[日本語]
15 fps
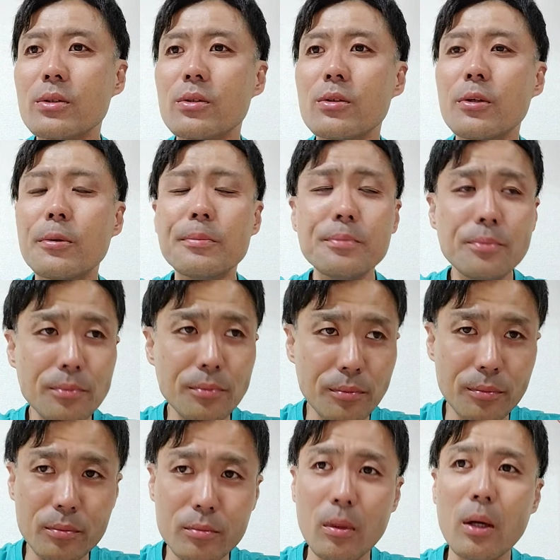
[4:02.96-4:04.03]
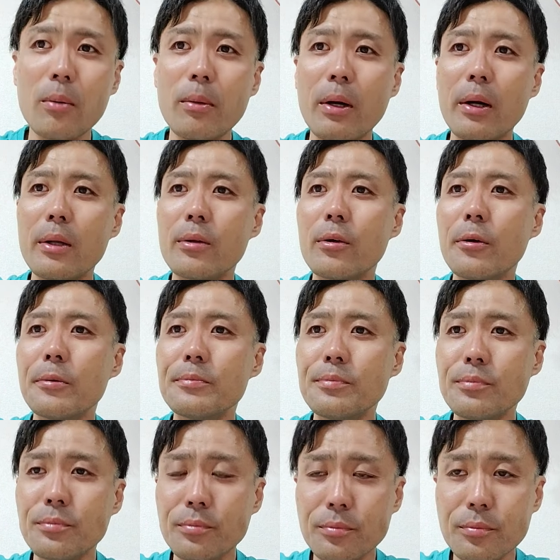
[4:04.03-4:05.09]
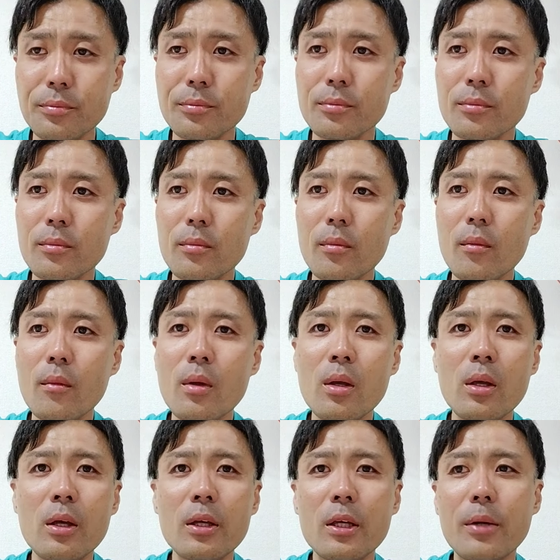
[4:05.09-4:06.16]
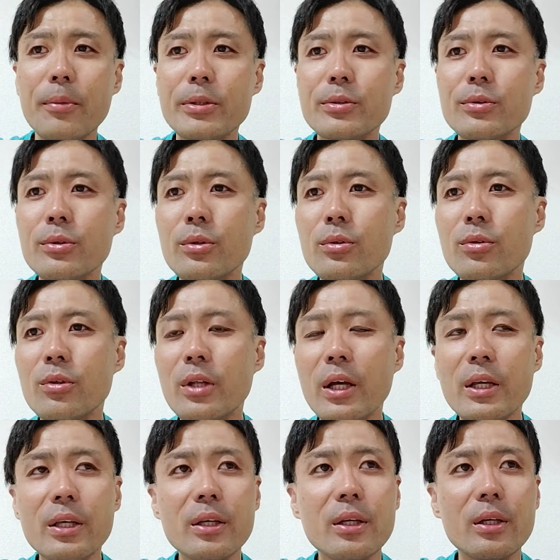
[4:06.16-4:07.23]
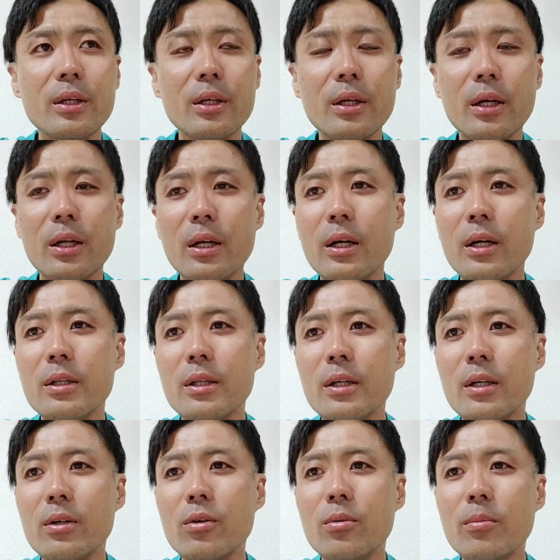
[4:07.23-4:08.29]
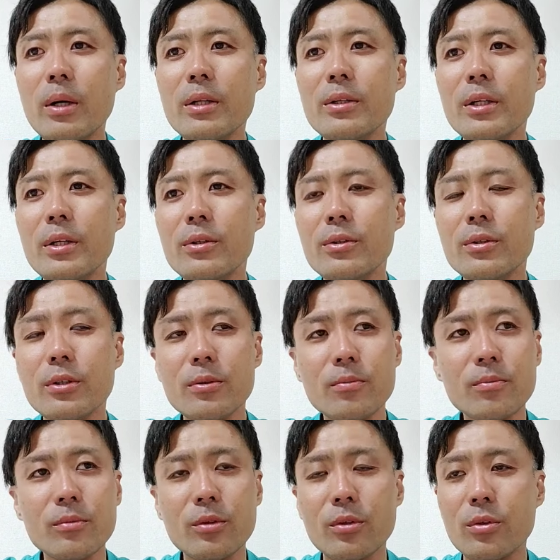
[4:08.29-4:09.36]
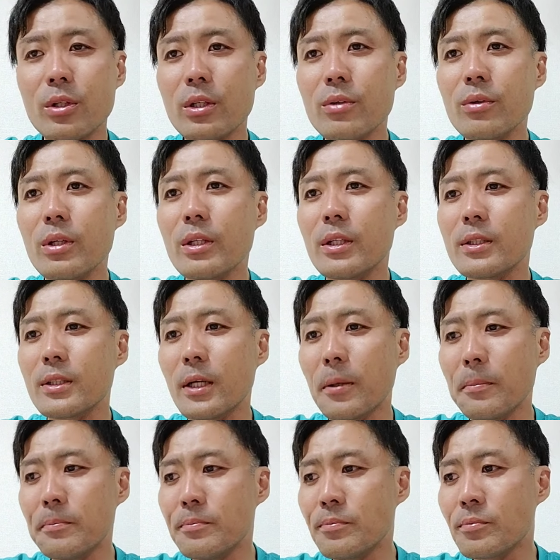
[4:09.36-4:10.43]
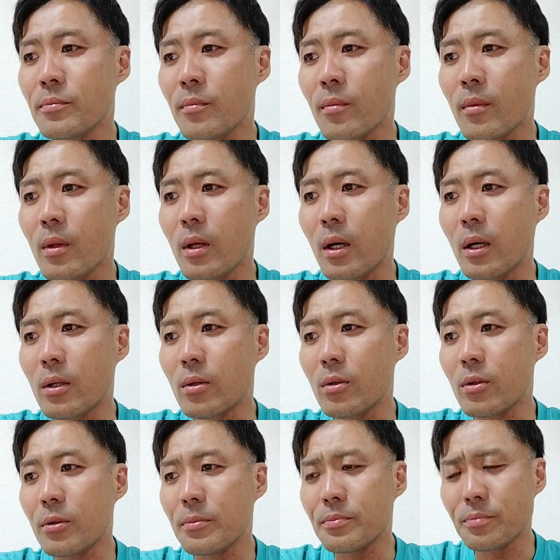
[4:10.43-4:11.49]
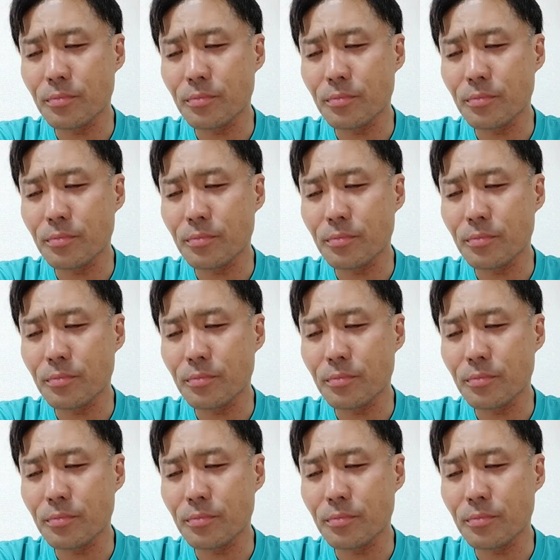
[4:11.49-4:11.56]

のまあまああのやっぱりそういうことないからなんかこうマニュアル読んでくれてさあの